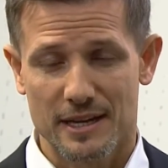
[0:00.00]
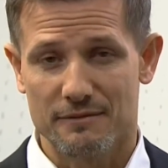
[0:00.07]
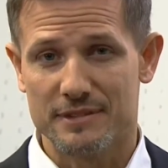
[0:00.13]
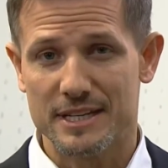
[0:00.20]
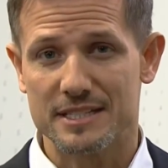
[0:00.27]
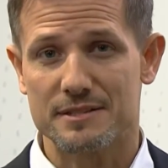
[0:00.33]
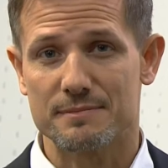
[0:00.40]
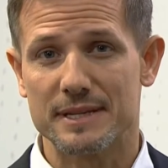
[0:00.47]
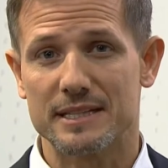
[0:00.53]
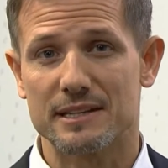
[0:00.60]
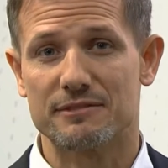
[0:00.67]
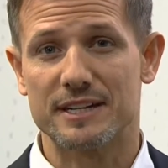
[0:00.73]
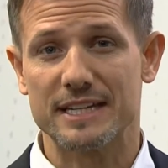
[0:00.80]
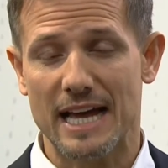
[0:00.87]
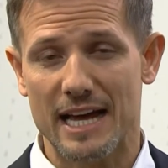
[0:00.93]
Wie es mit der
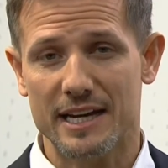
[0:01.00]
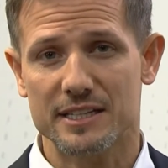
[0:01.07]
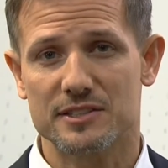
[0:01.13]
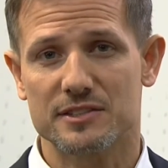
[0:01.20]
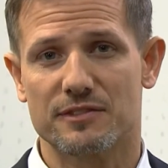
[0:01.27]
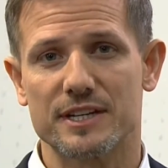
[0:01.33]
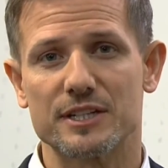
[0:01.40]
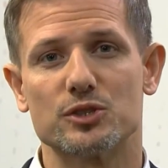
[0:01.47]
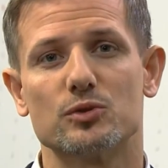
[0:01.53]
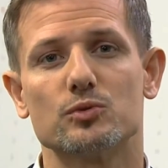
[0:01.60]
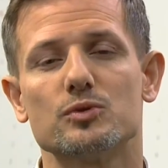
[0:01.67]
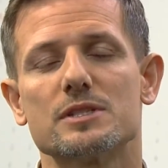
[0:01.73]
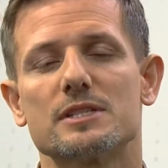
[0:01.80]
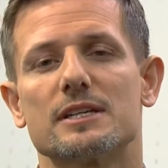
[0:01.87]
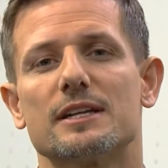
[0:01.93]
Verjährungsfrist
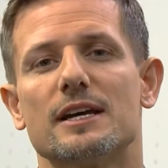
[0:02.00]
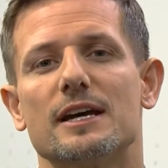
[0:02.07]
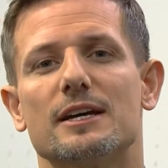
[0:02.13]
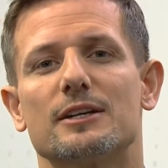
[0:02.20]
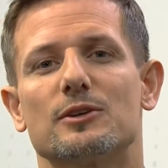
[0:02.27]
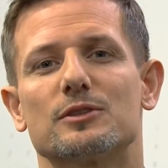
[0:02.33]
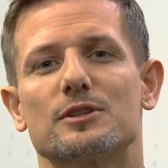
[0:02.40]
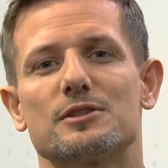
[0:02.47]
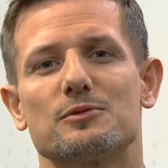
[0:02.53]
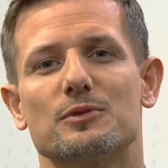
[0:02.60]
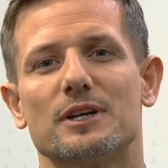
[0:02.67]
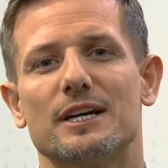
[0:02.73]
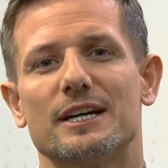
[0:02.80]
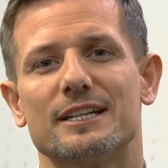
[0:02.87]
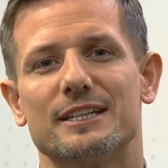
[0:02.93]
aussieht, dazu
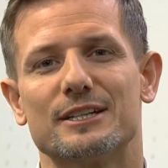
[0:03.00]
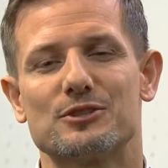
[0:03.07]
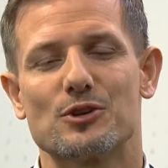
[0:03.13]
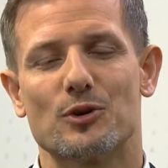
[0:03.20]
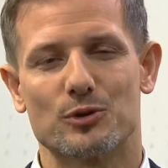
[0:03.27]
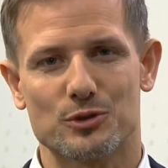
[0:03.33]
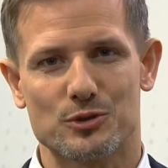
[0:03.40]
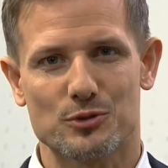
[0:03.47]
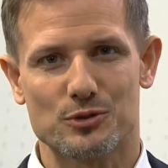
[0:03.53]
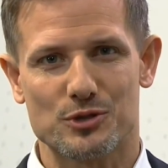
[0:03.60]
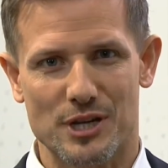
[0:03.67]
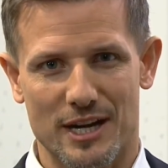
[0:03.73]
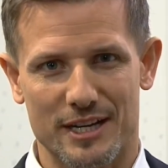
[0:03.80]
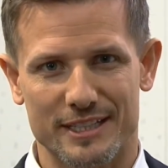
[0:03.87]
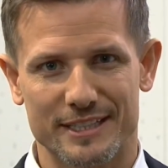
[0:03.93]
der Giorgio
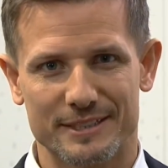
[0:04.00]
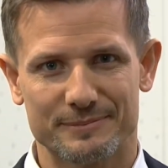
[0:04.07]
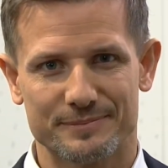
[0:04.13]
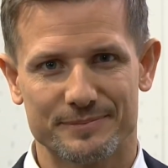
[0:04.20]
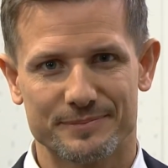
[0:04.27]
Gianni.